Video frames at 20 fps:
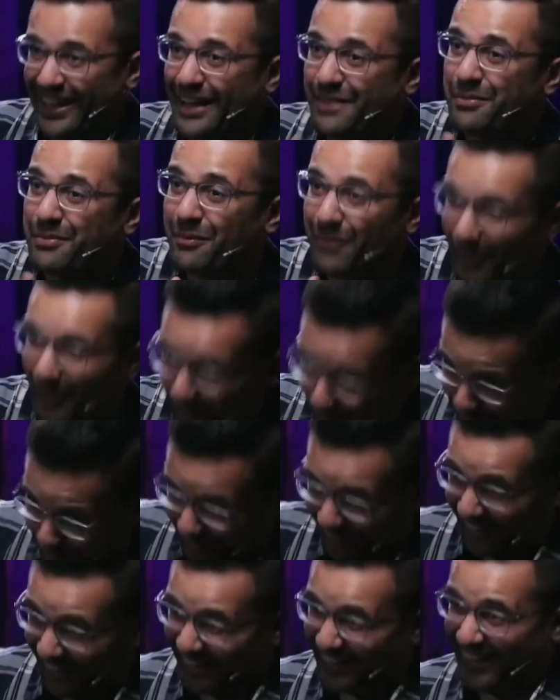चलान में हमारा
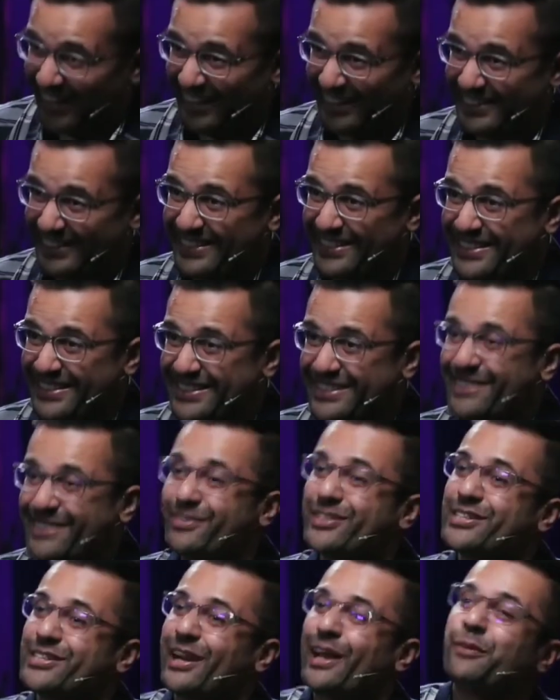नुकसान है
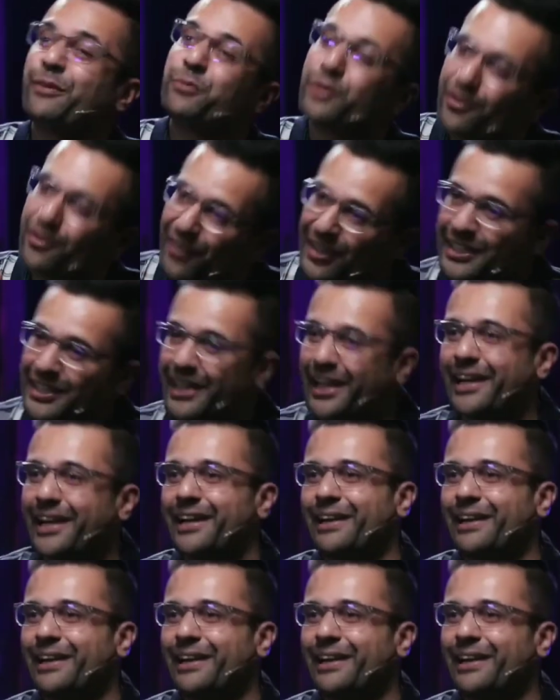जबकि चलान उनके फायदे के